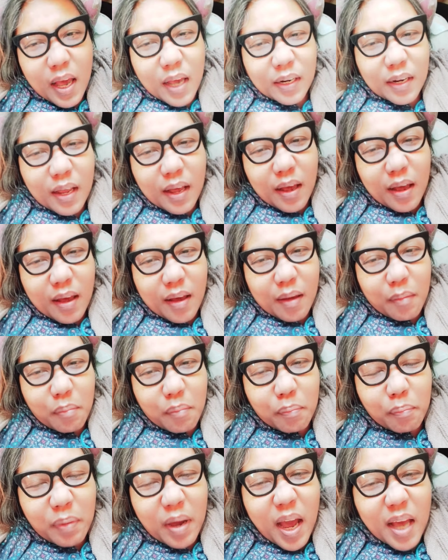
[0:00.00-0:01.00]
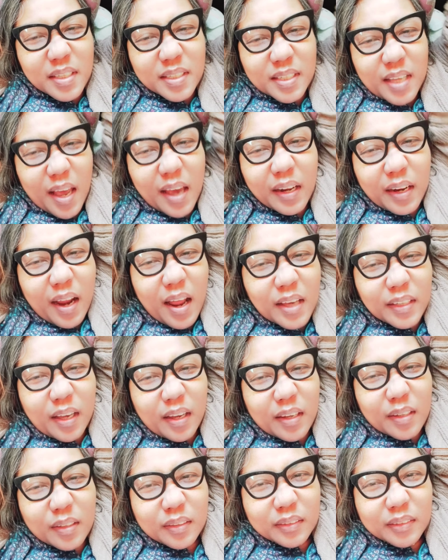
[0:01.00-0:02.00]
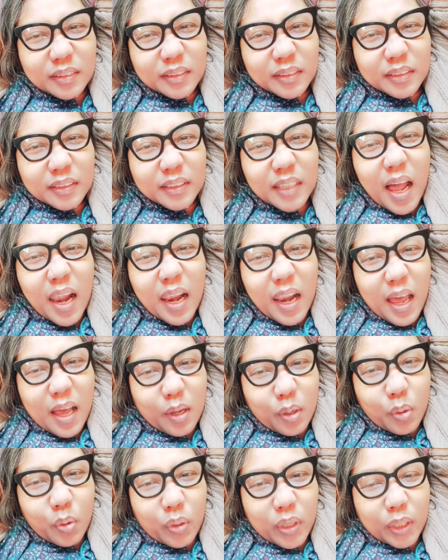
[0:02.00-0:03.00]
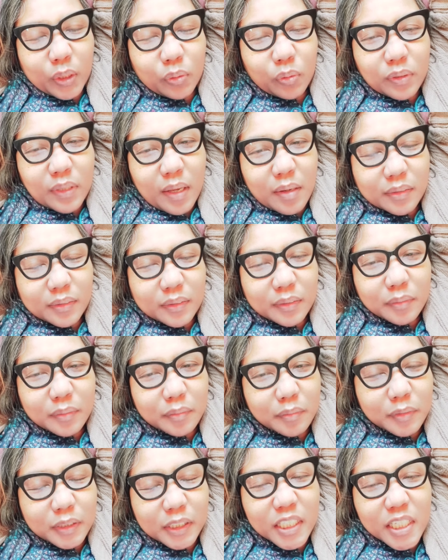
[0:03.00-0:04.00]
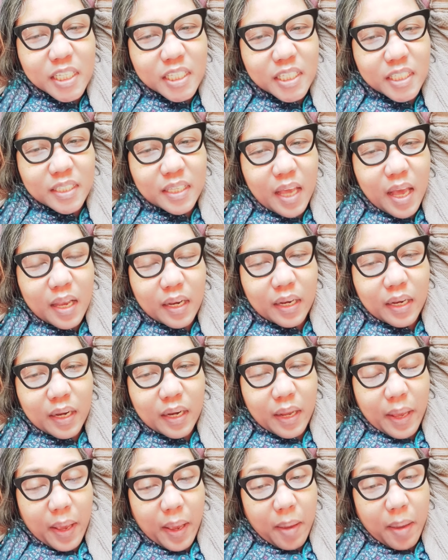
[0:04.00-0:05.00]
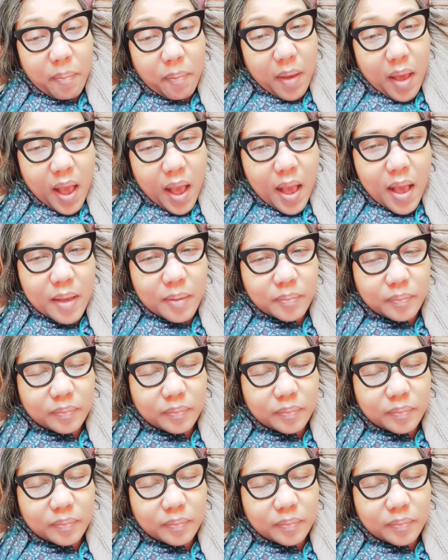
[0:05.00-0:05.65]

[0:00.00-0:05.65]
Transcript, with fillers: ada pengacara yang nggak laku itu yang inisial FA